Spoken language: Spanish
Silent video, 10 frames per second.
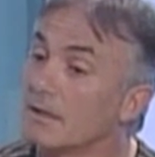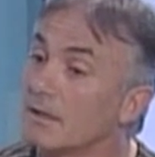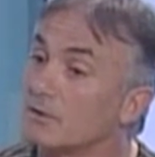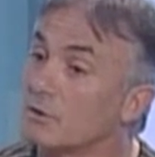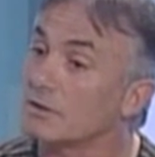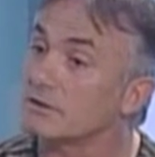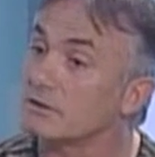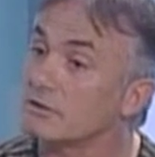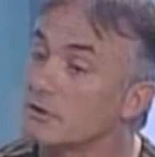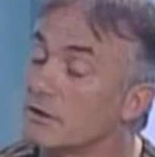entonces
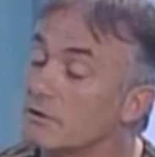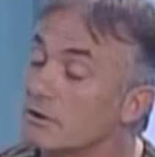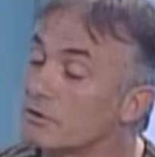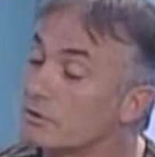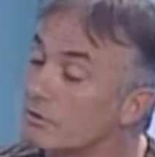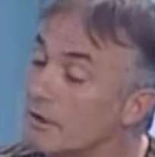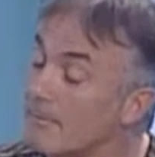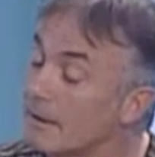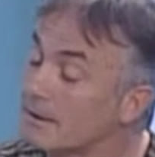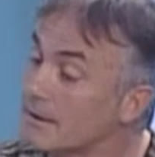esos años, a
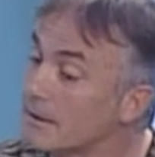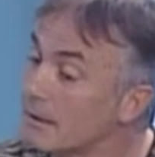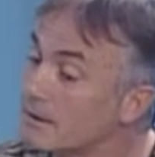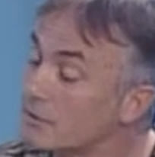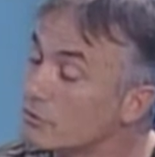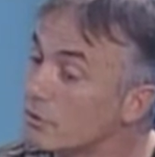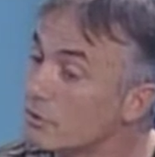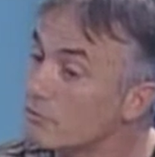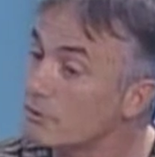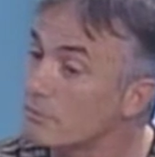partir de ahí esos
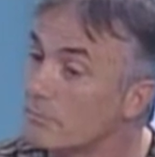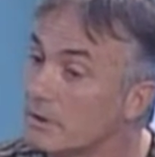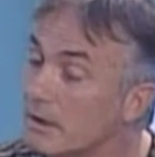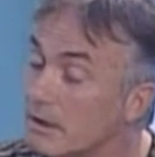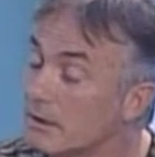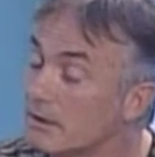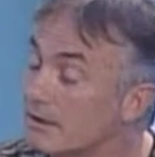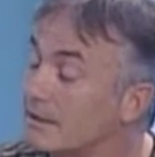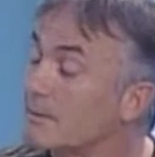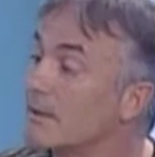años fueron muy...
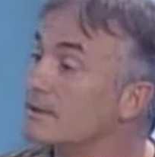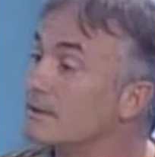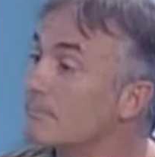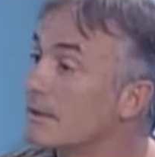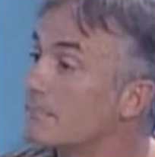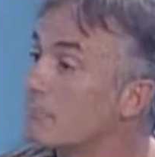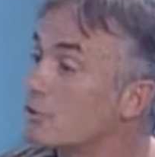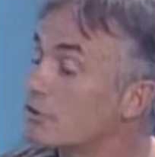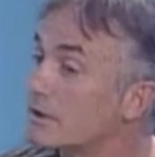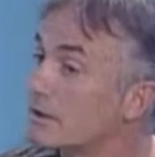Cantabria siempre por
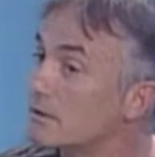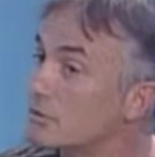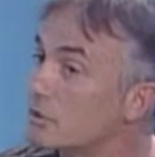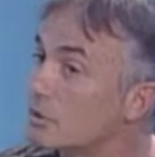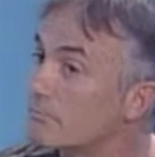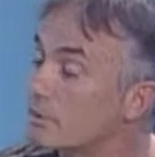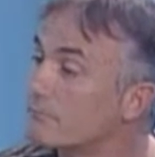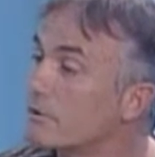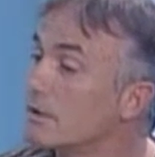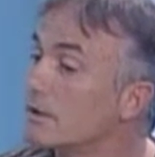sí solo pues
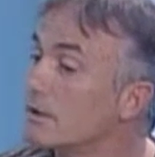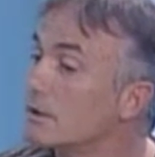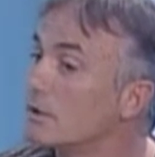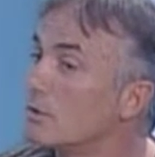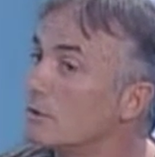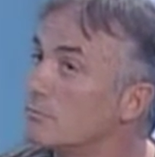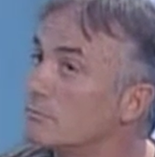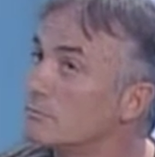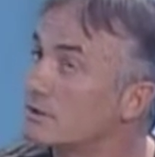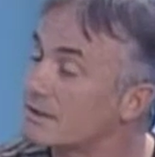fue
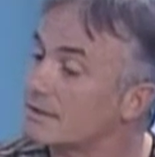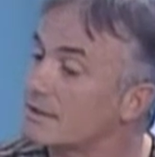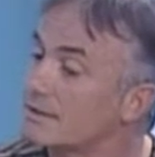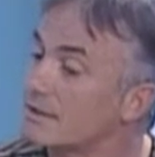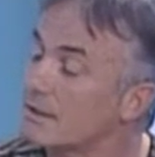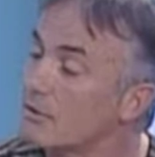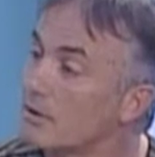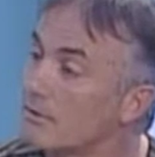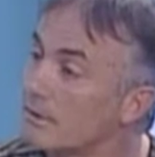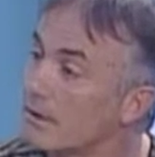un destacado a
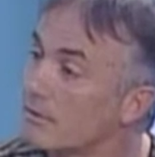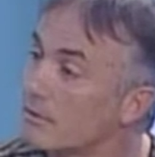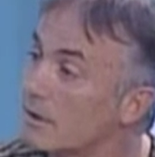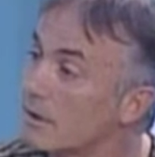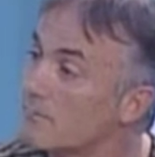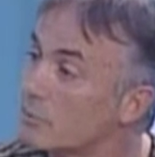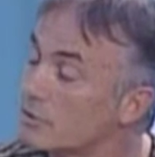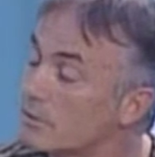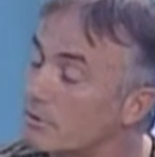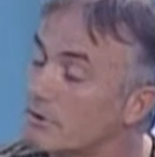nivel nacional en
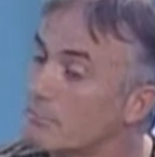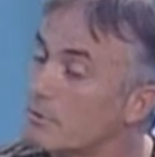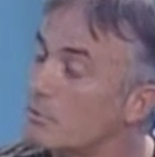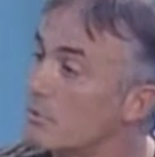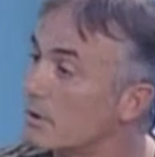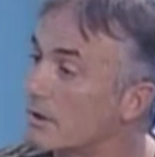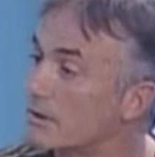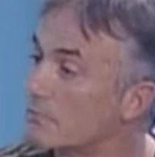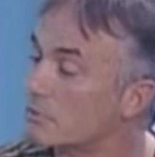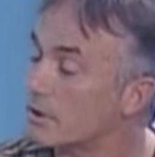boxeo, porque siempre hubo
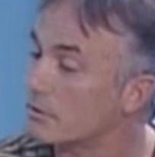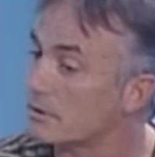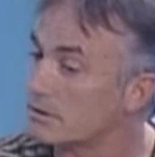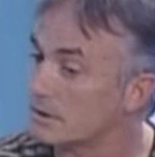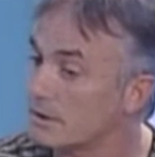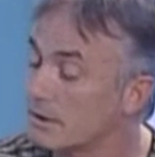grandes boxeadores.